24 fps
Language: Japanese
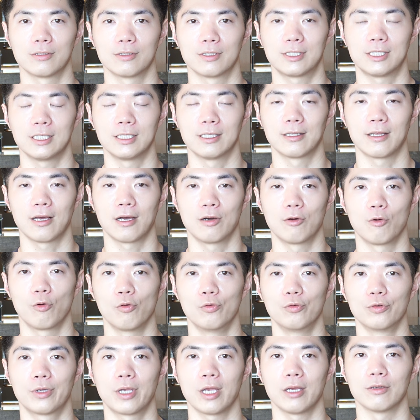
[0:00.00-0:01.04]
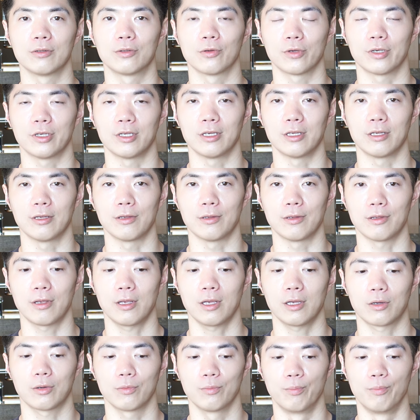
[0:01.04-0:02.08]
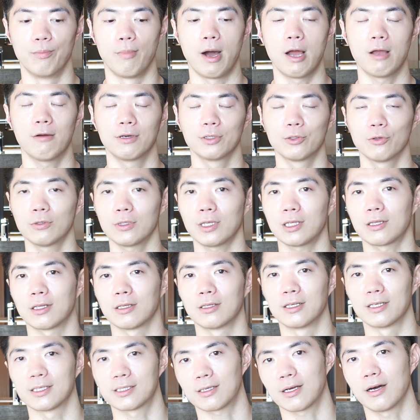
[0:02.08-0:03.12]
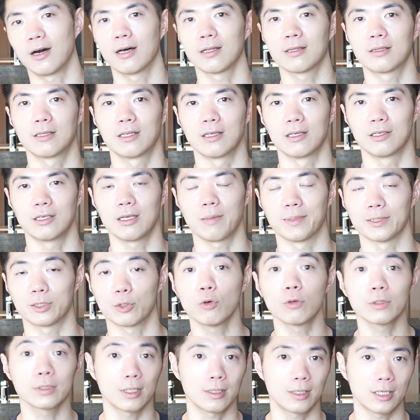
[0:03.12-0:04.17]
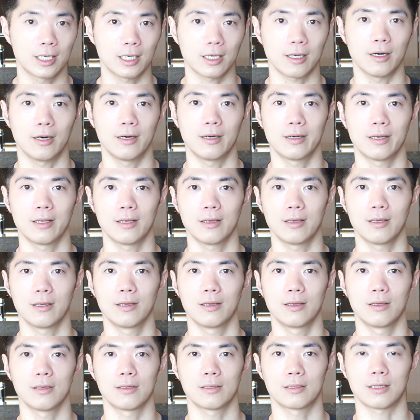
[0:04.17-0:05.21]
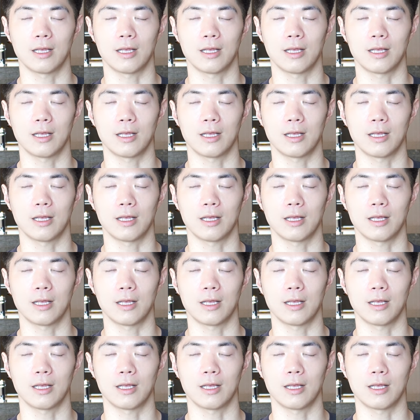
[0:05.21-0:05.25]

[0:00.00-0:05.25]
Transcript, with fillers: 診断を受ける時に「前はどうだったんですか？」ってやっぱ当然聞かれ